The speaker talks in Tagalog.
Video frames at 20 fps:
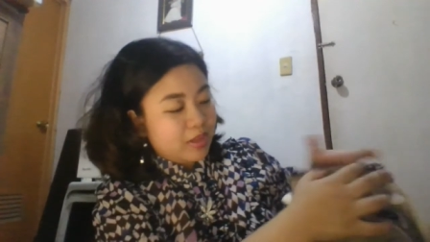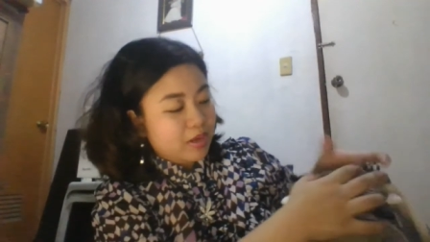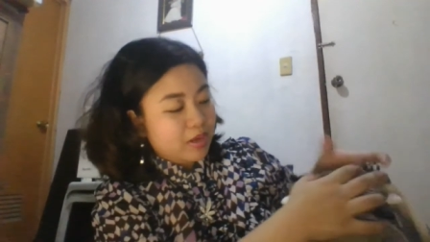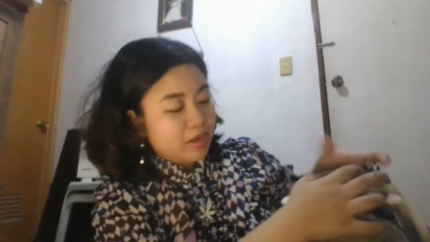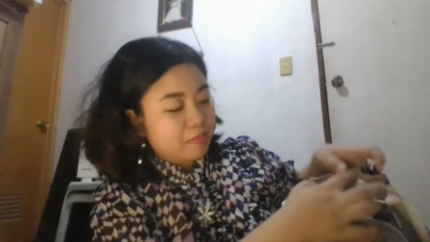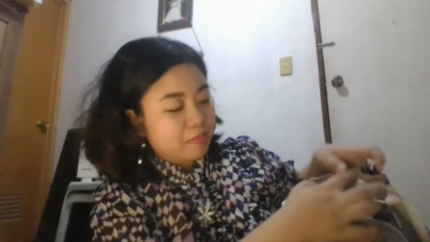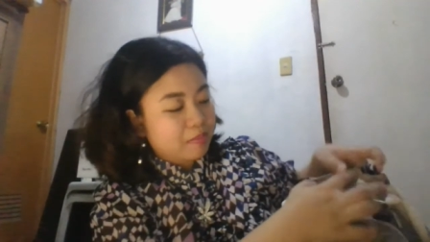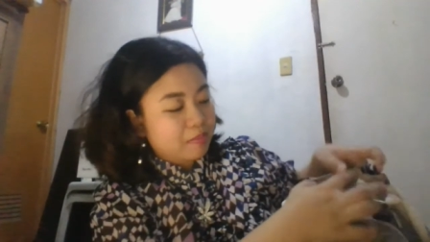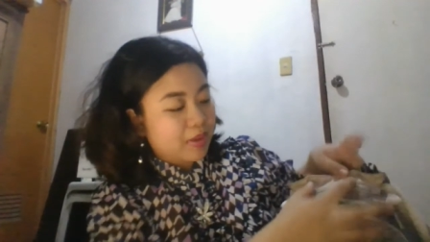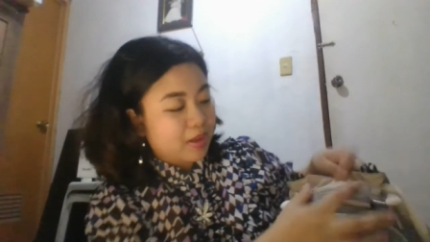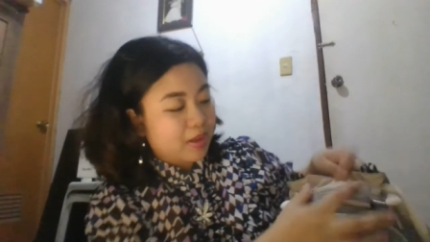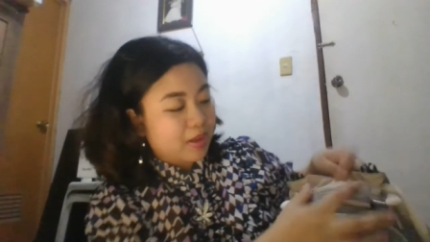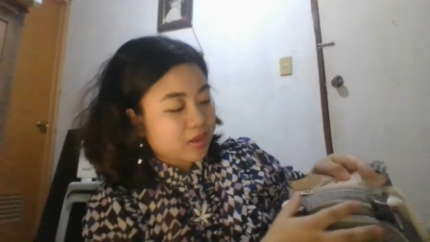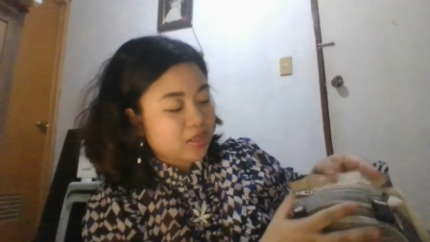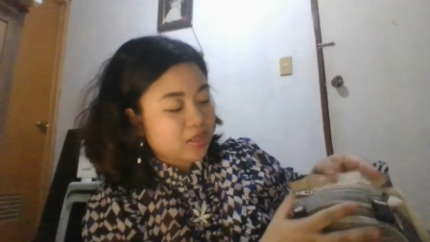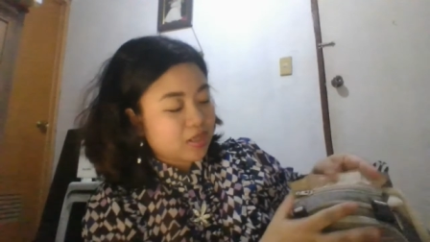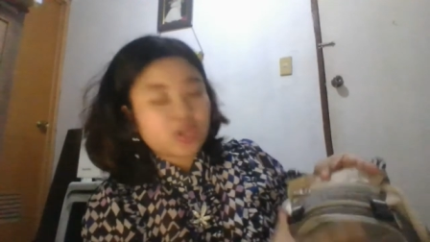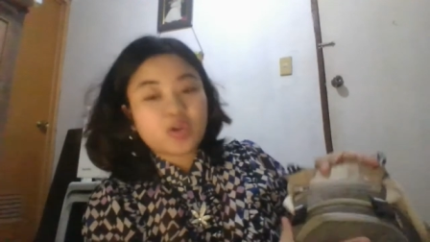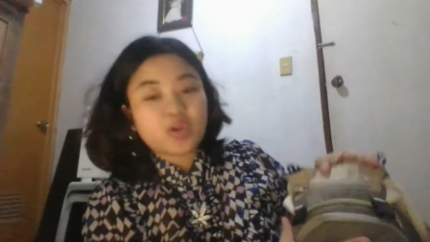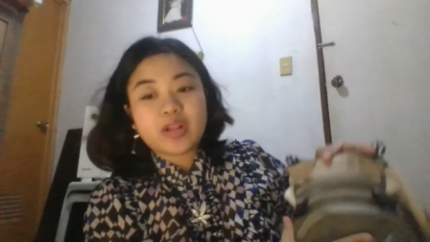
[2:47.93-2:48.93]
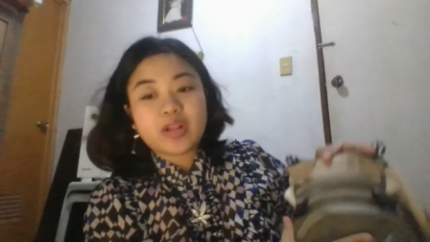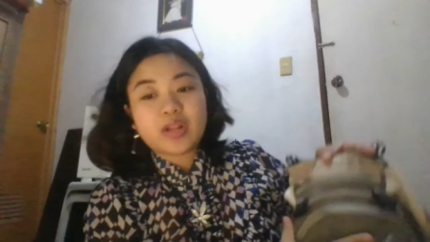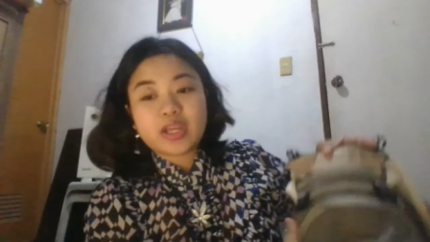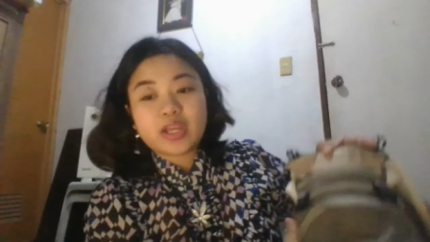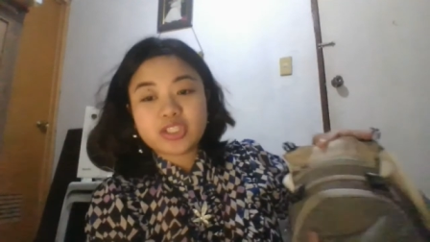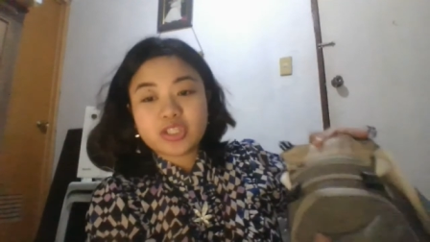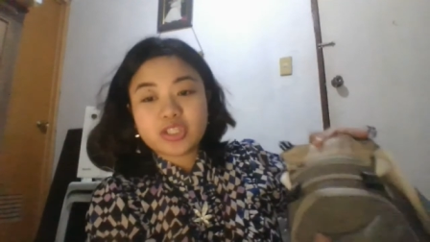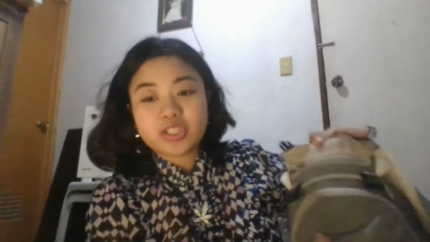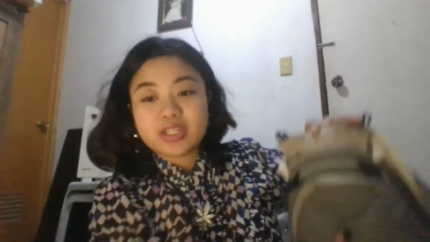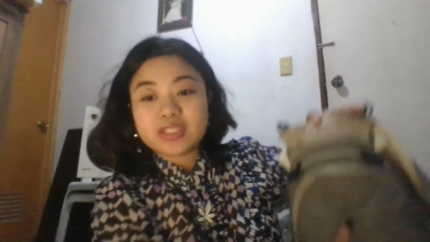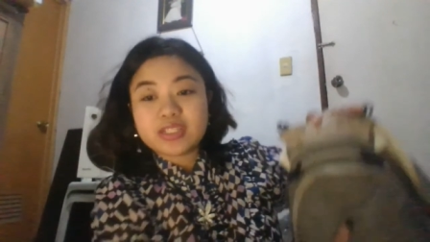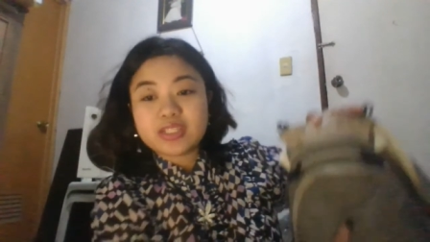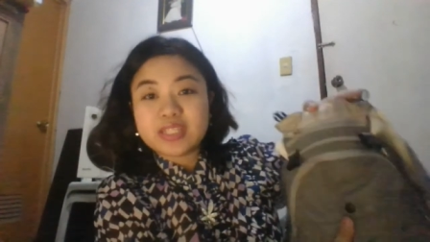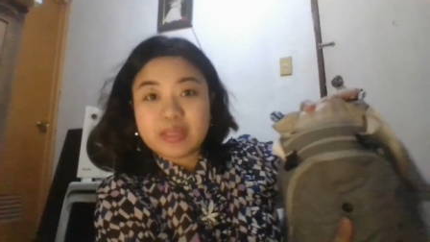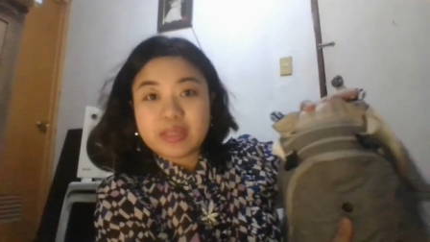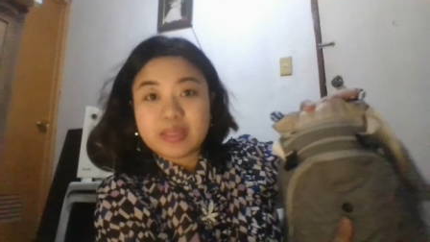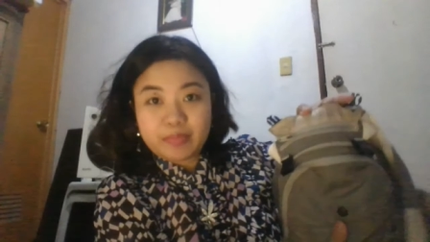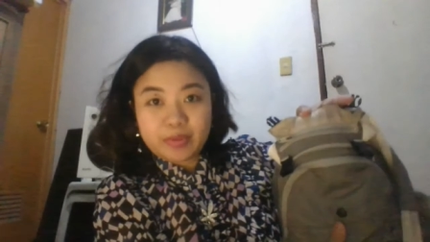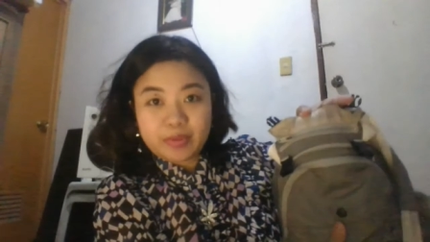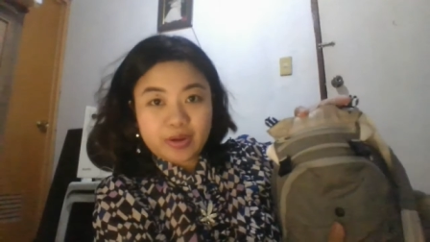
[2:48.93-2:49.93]
meron pang connection
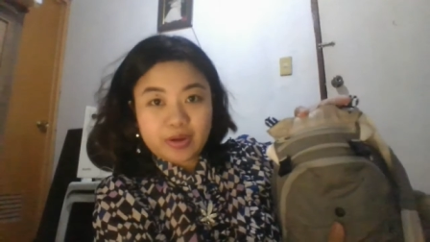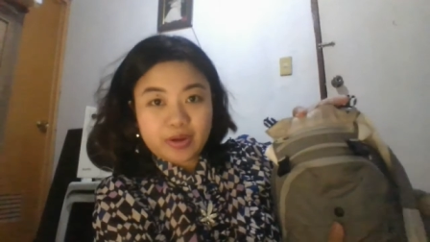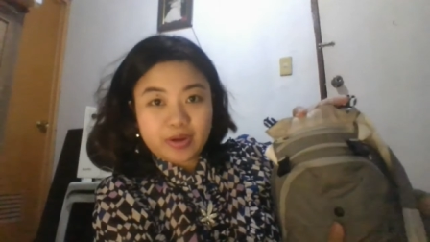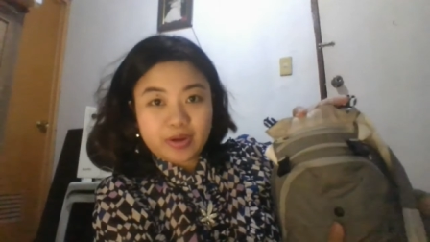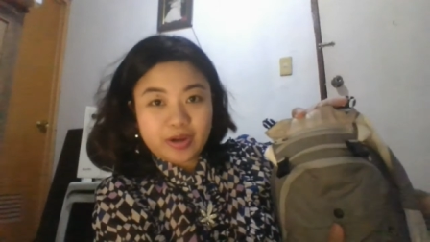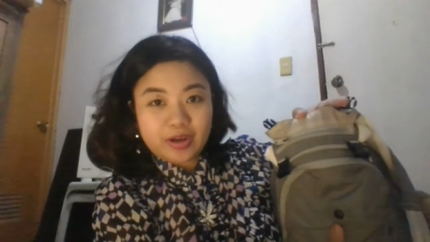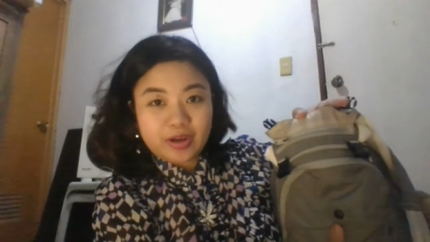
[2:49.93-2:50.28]
zipper.